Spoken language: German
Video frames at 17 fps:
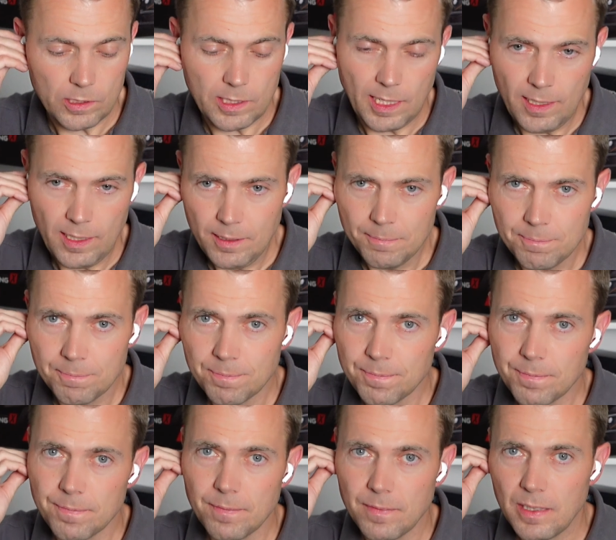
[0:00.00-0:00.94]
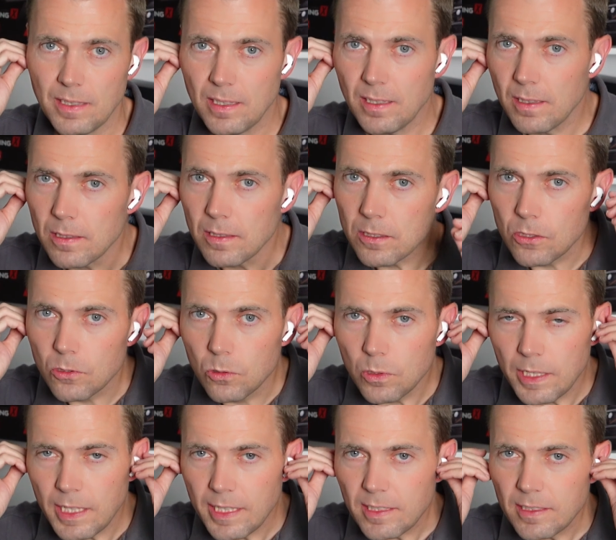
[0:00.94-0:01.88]
da
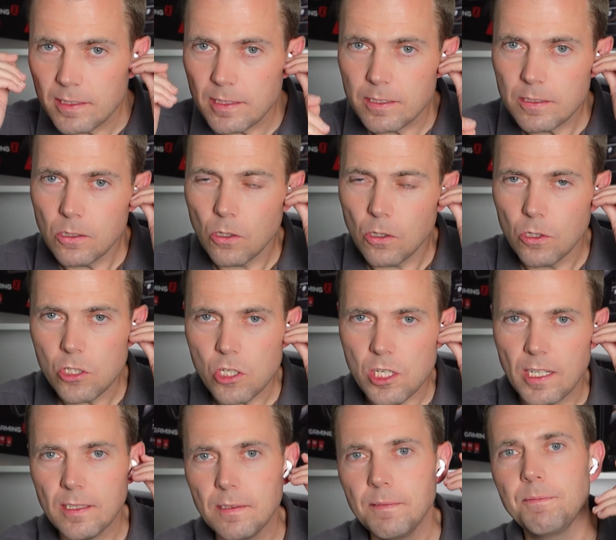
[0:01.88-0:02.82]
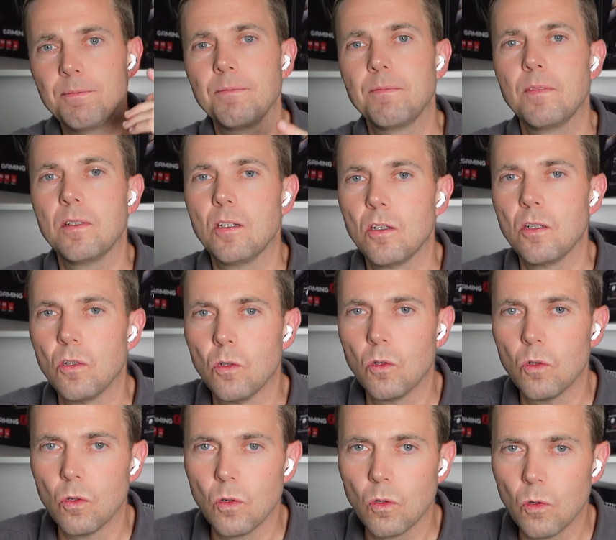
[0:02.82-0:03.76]
zunächst das Geräusch an,
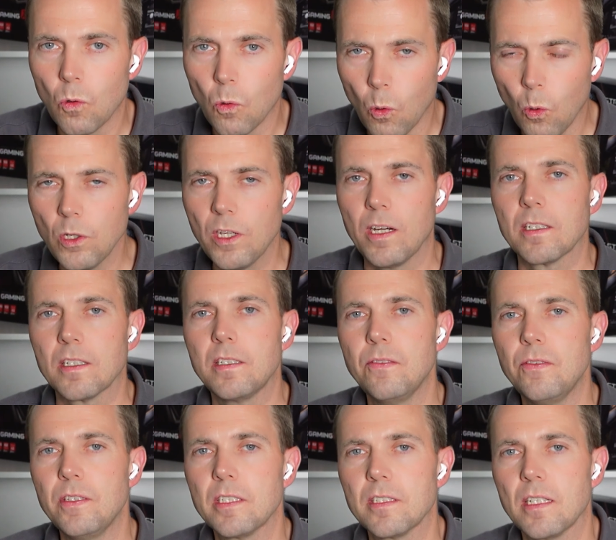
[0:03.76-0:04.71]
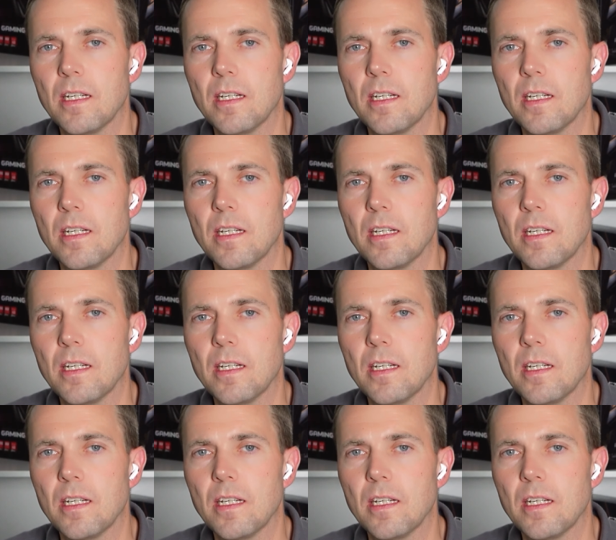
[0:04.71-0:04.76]
ohne aktiviertes